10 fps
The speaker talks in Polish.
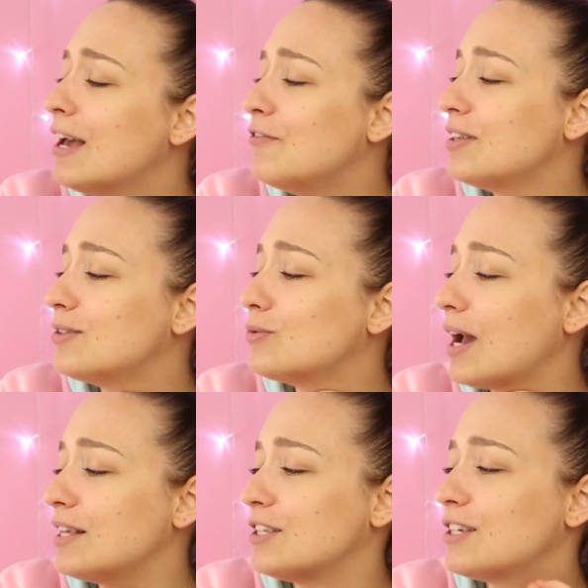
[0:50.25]
Więc
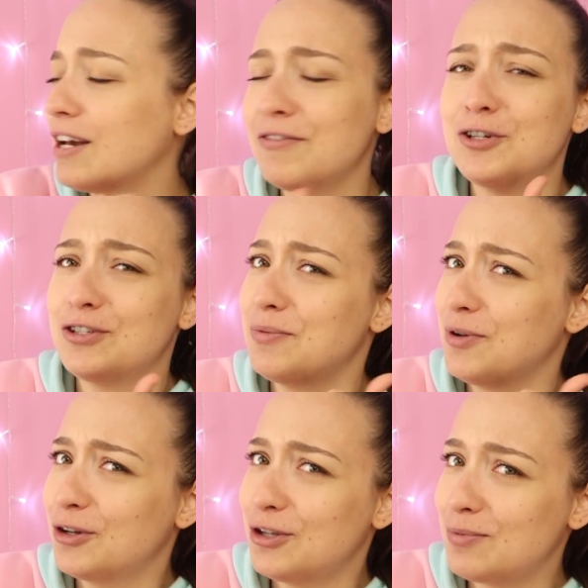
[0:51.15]
słuchajcie, ciekawe czy zrobię
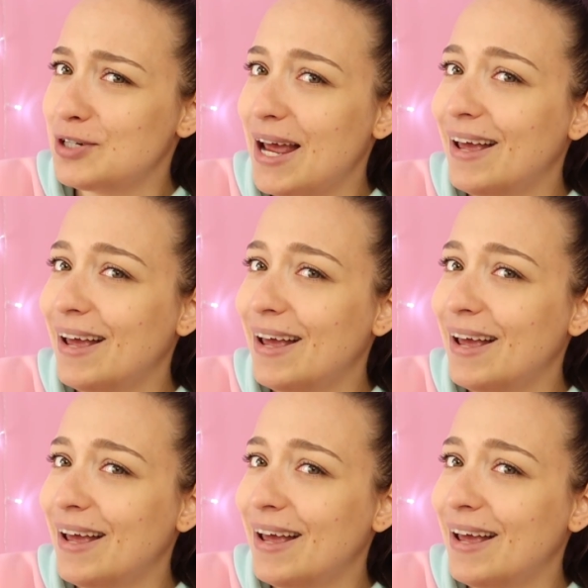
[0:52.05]
go dobrze,